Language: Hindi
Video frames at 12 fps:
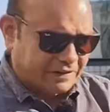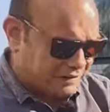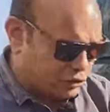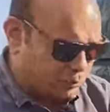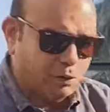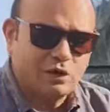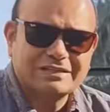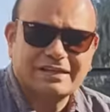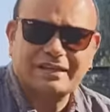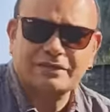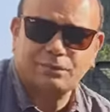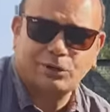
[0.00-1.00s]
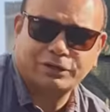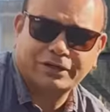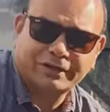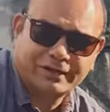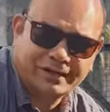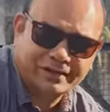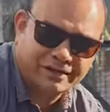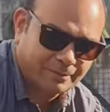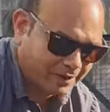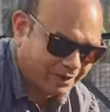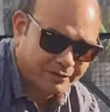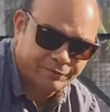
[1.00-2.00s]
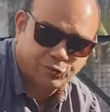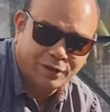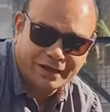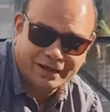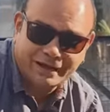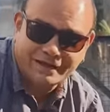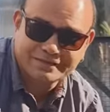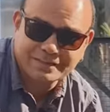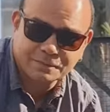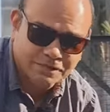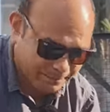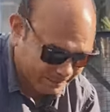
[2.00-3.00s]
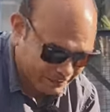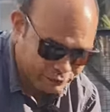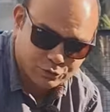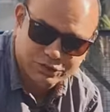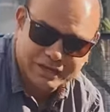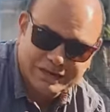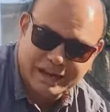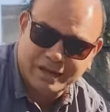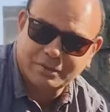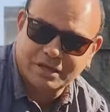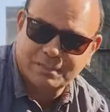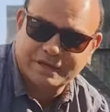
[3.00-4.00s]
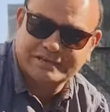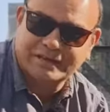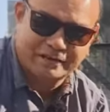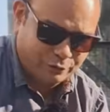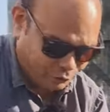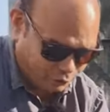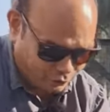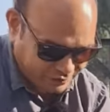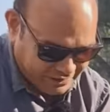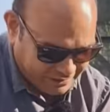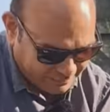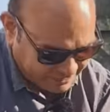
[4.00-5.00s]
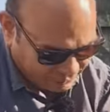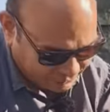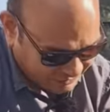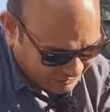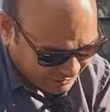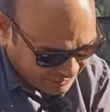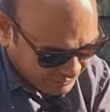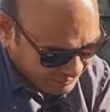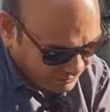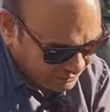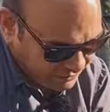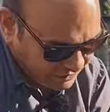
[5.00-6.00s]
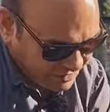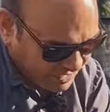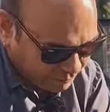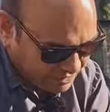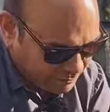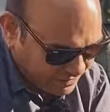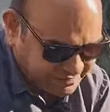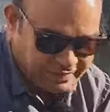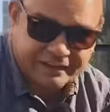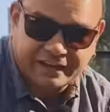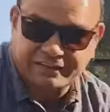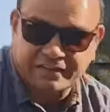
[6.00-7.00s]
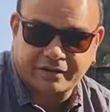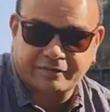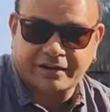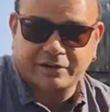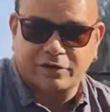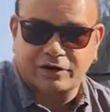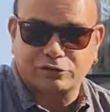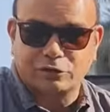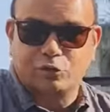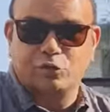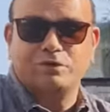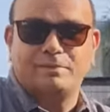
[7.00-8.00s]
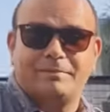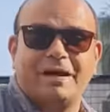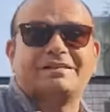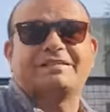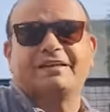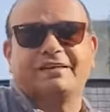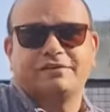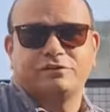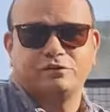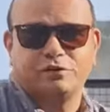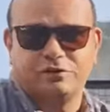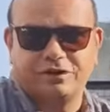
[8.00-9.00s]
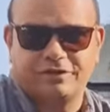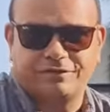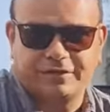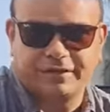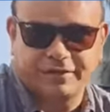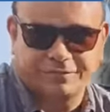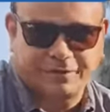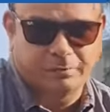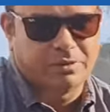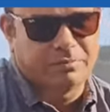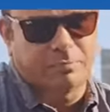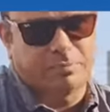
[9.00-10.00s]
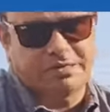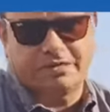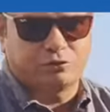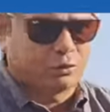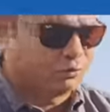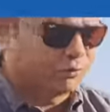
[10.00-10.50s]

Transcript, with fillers: जो बहुत ज़्यादा इम्पॉर्टेंट है कमांड वो है सबसे पहले तो उसके नाम की पहचान लोगों को ये नहीं पता होता कि नाम की पहचान कैसे करवाएं और लोग अक्सर जो डियर फ्रेंड है फैमिली मेम्बर या थ्रू